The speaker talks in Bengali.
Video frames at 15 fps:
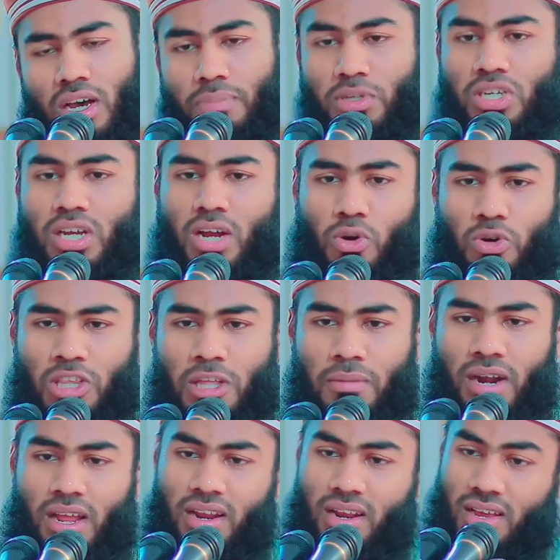আপনি শেয়ার করতে
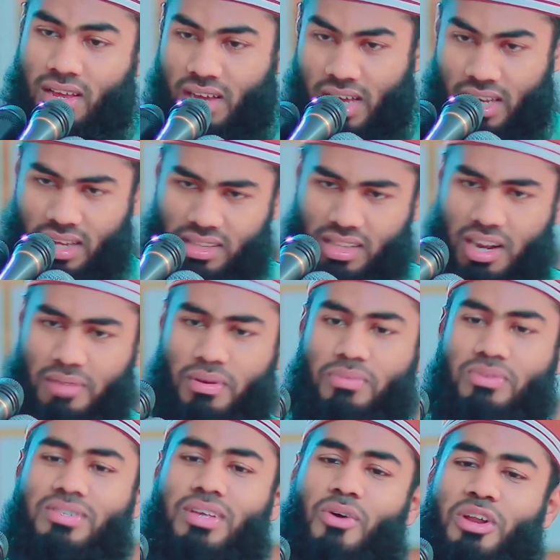পারেন আল্লাহ তালা
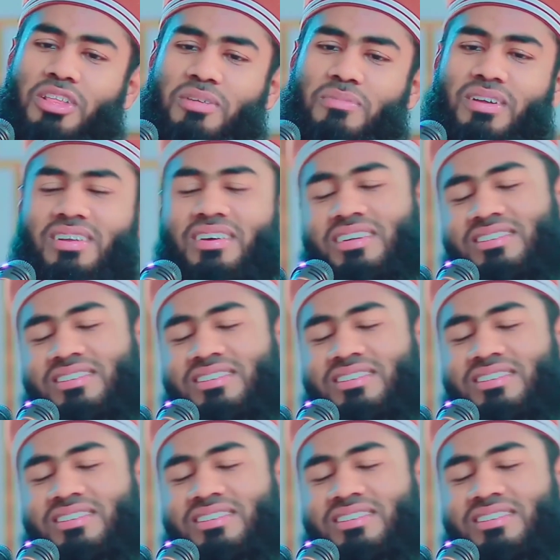ব্যবস্থা করে দেবেন